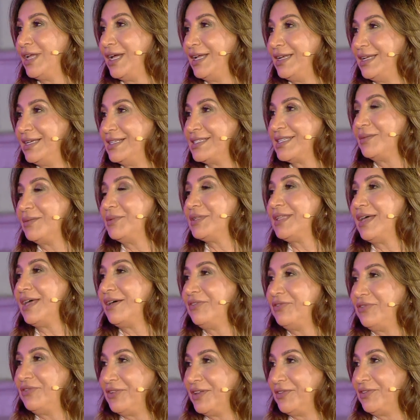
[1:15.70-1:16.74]
يعني اذا
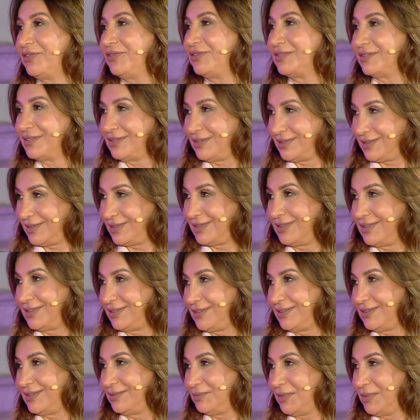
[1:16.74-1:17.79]
بتقفف
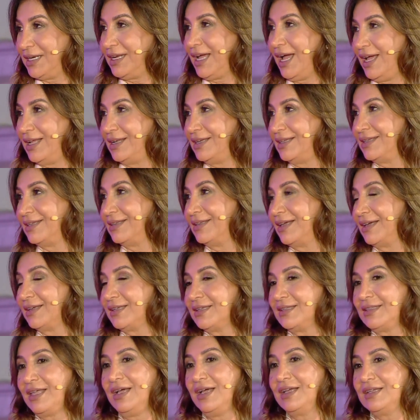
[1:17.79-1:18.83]
آه، مرحله
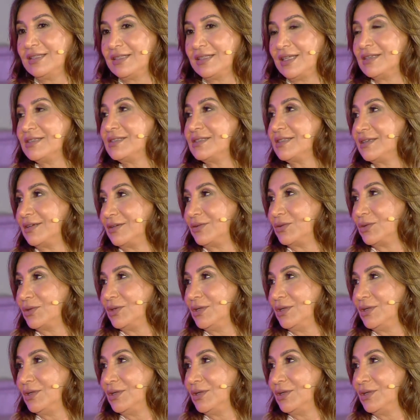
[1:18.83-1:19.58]
اكيد حيتاثروا